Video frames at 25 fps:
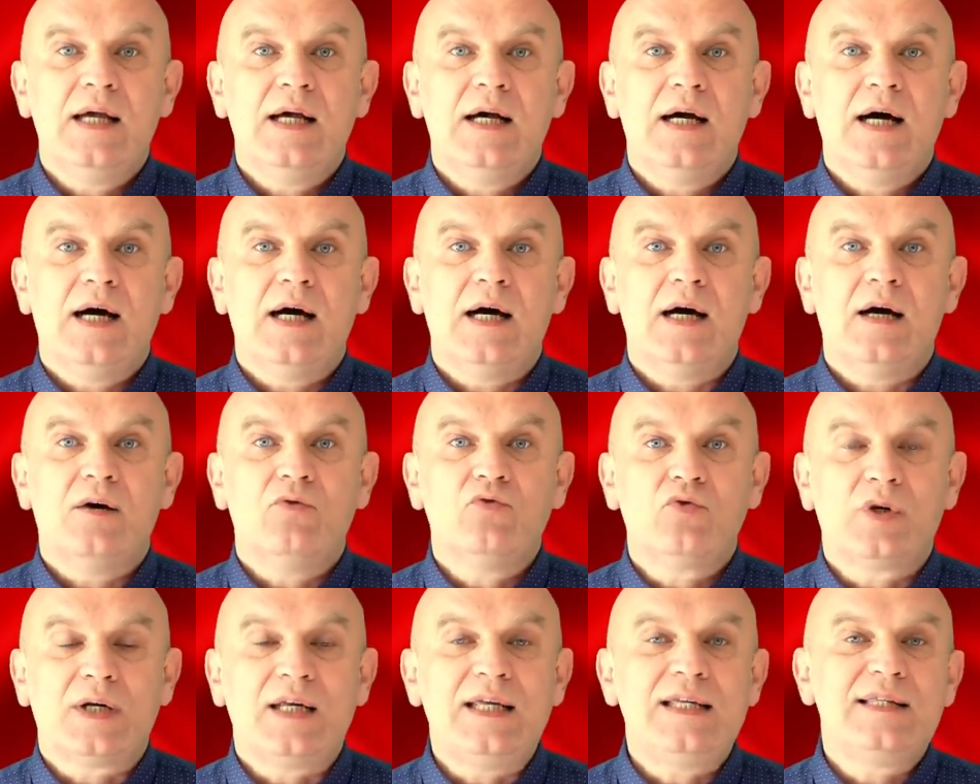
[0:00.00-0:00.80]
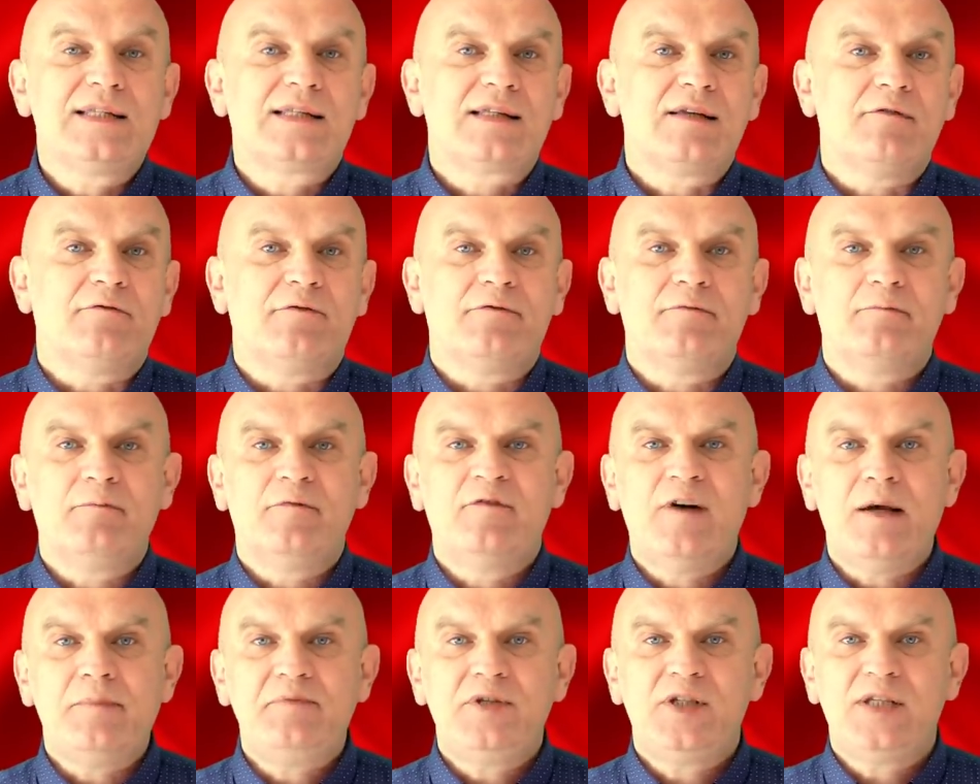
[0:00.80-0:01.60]
а, украинцев
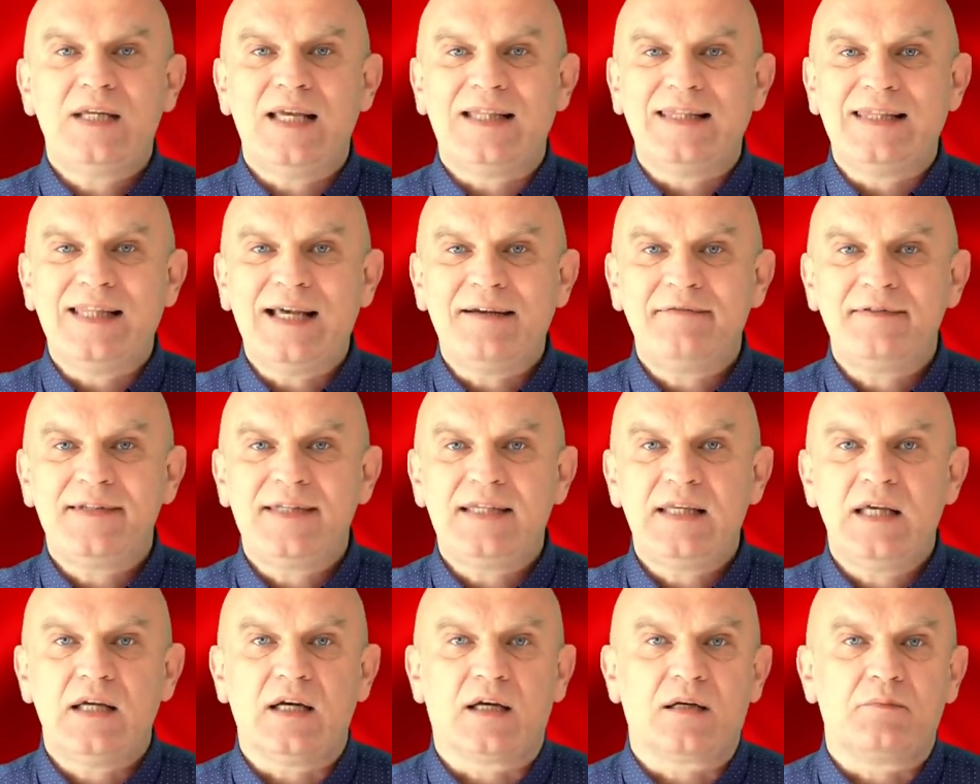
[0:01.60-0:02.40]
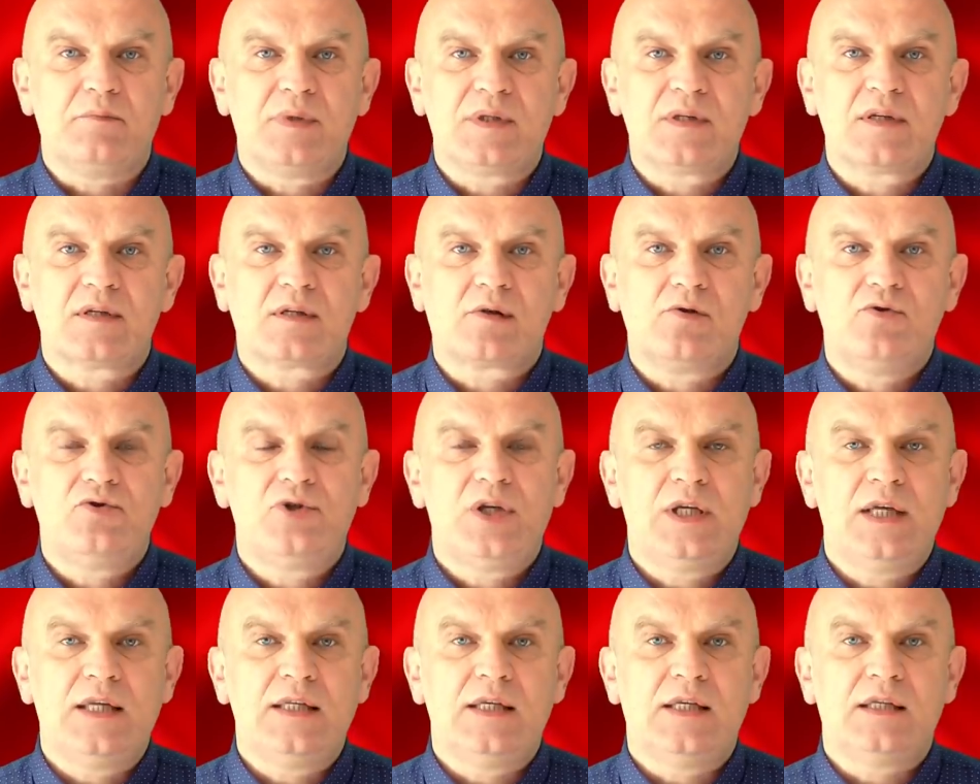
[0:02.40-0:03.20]
вообще на всех без
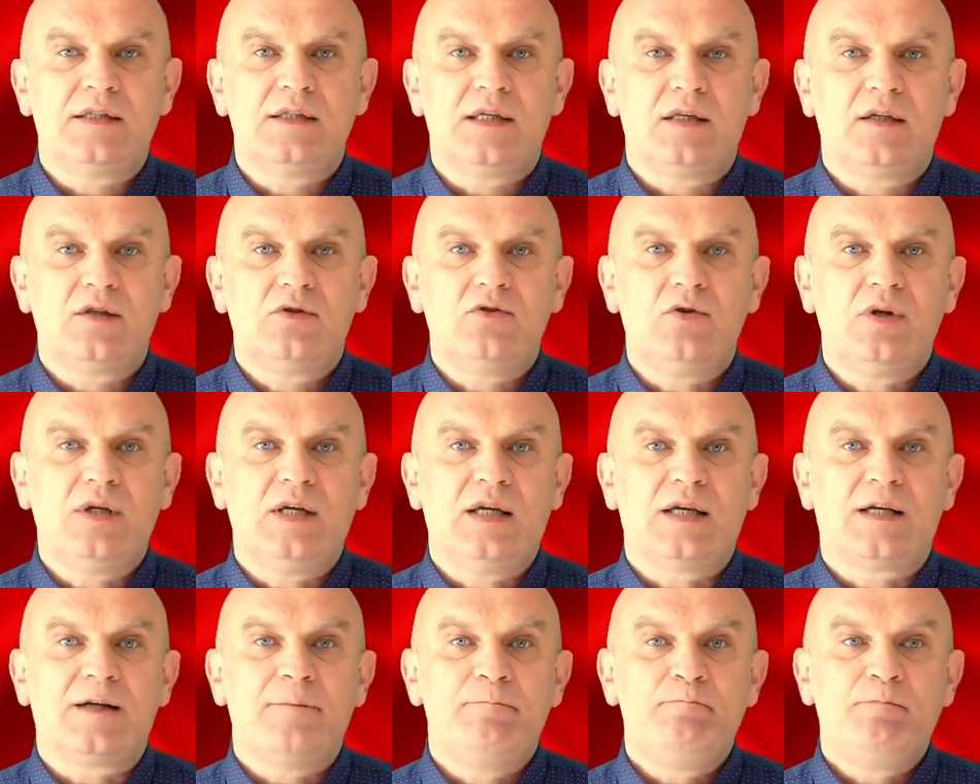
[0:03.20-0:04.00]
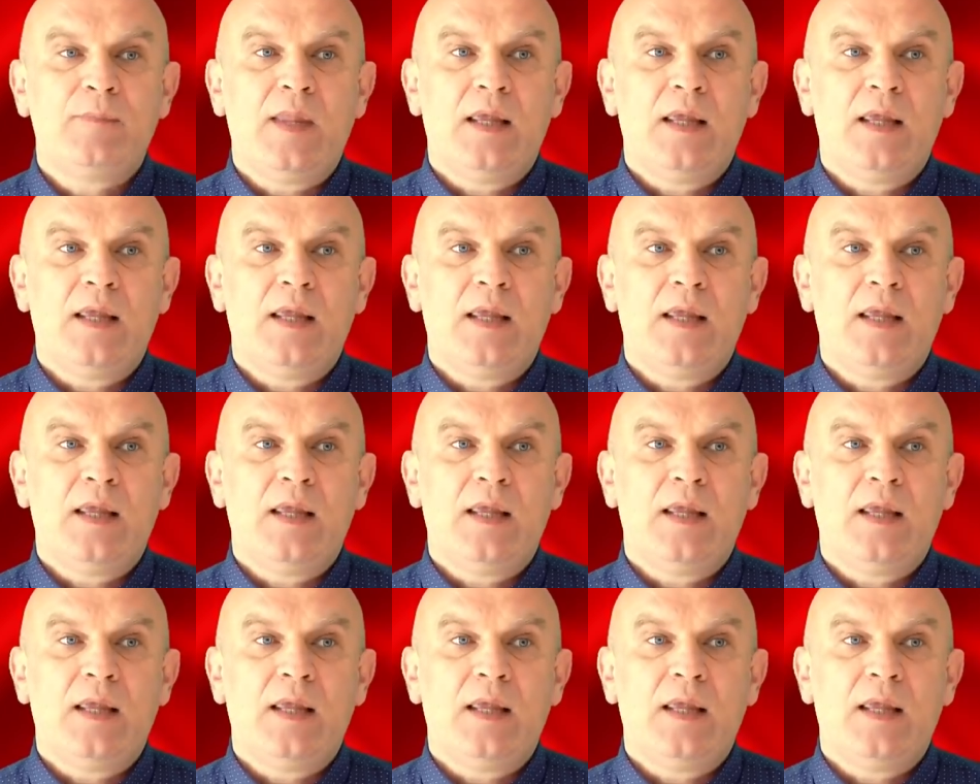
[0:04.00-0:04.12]
исключения территориях –